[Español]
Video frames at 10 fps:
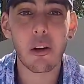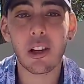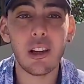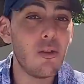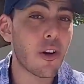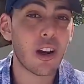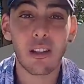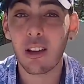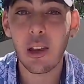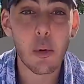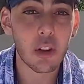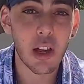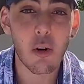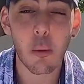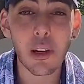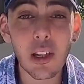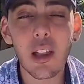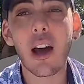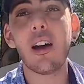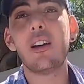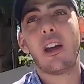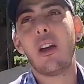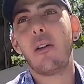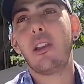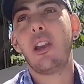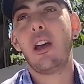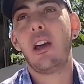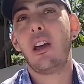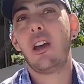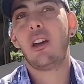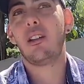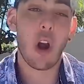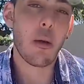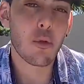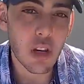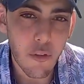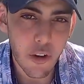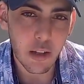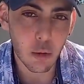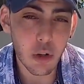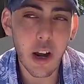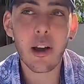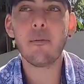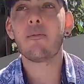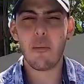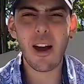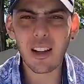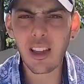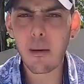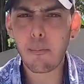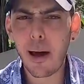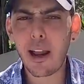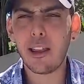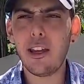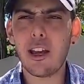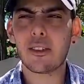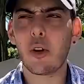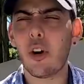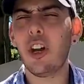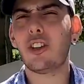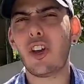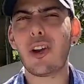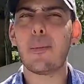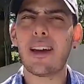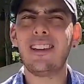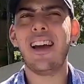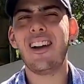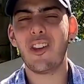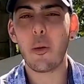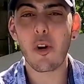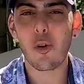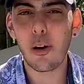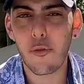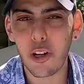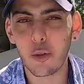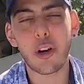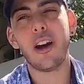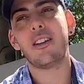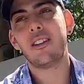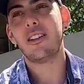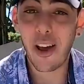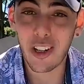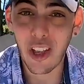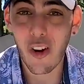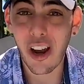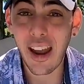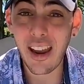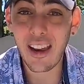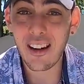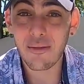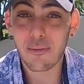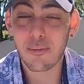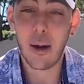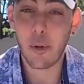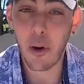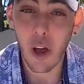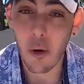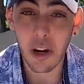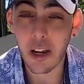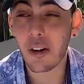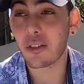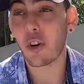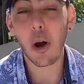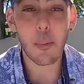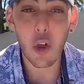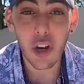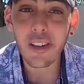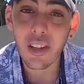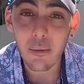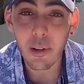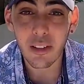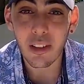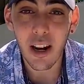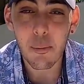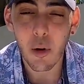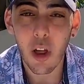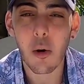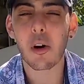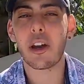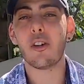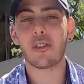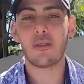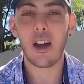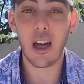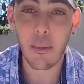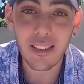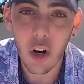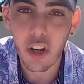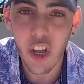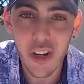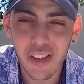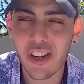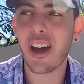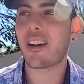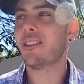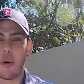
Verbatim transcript: que venden diferentes tipos de comida, sé que venden, bueno, hay mucha fritura Ayer me salté de empanadillas, esto y como que, ya, lo debo comer fritura. Pero tengo que ir al poblado de Boquerón, no me puedo ir sin visitar el poblado de Boquerón. Además se los quiero enseñar.